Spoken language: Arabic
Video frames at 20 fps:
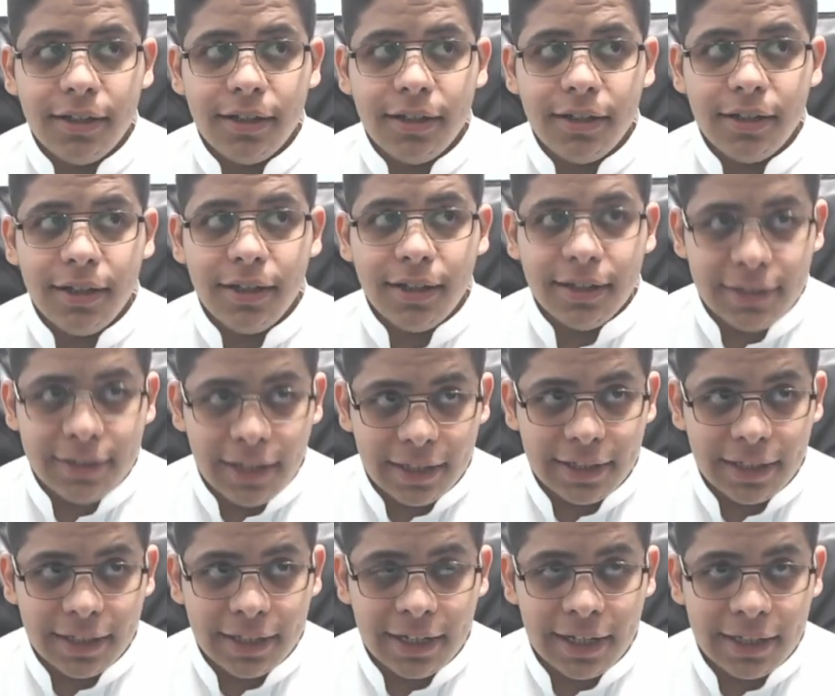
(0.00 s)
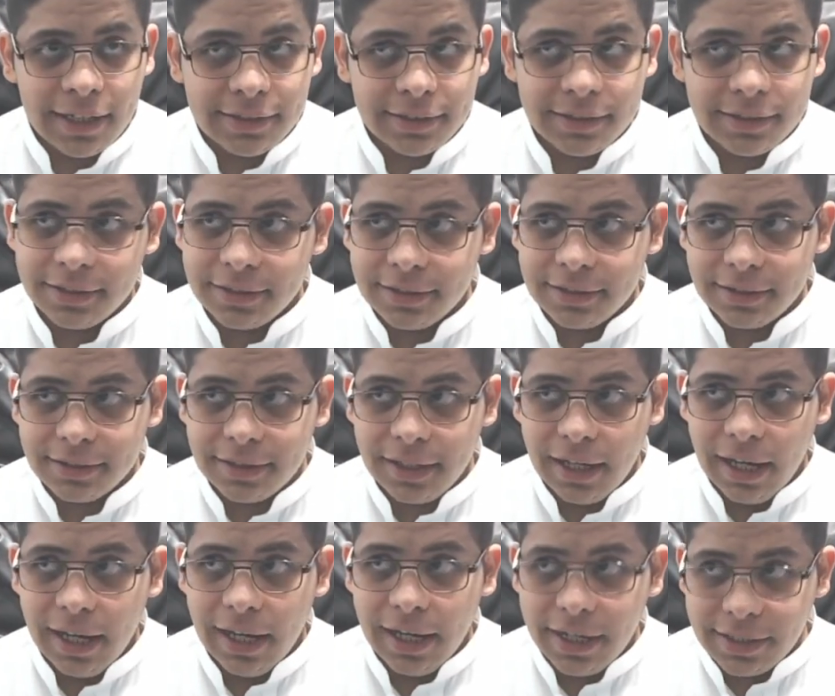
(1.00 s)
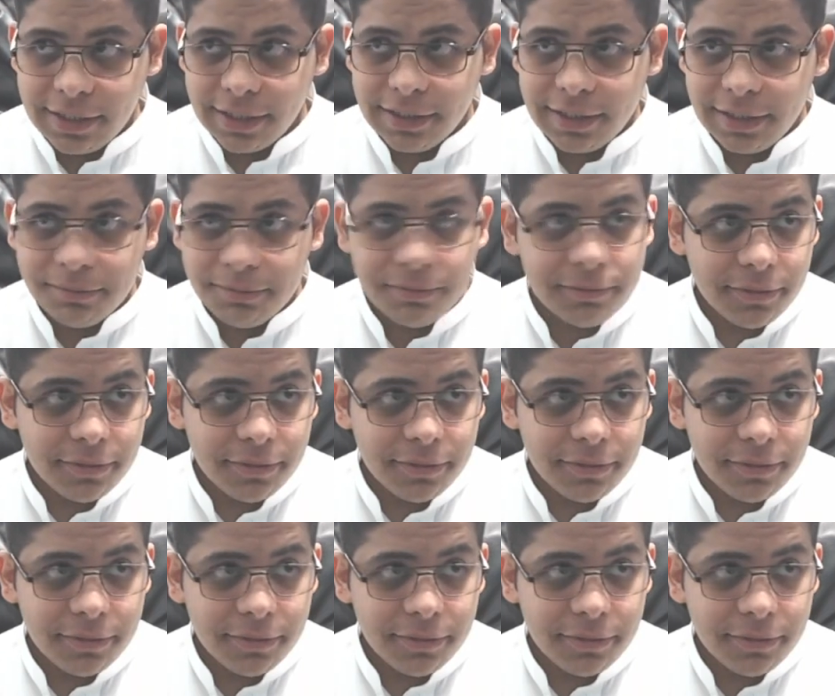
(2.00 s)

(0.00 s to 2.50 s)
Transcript: انقطعت عن القناه ايش اجيب؟